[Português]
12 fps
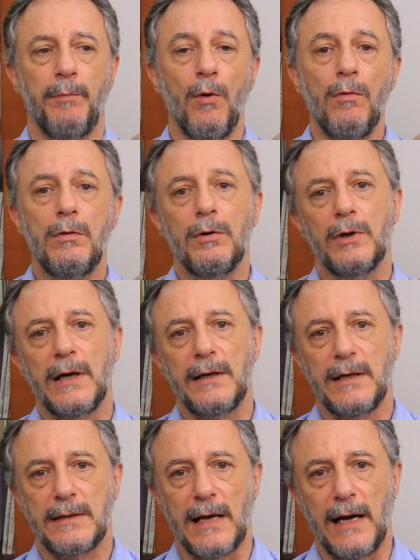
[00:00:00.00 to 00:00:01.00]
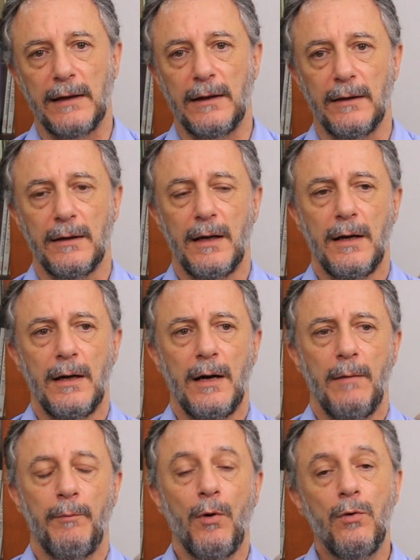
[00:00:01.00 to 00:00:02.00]
pouco organizada,
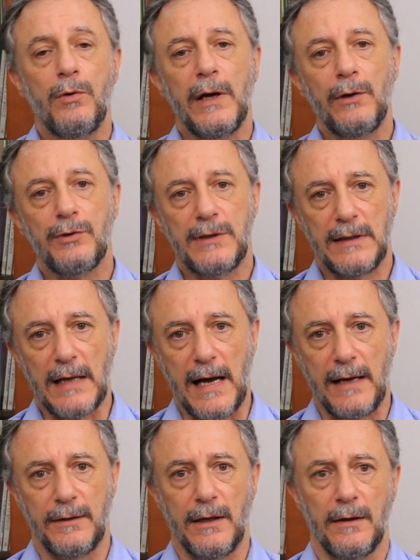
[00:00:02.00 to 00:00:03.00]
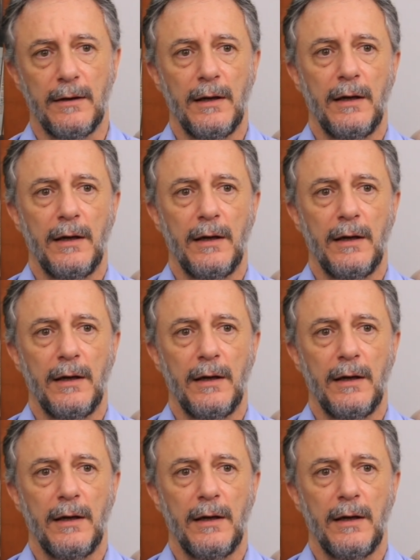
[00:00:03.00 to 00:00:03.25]
pouco elucidada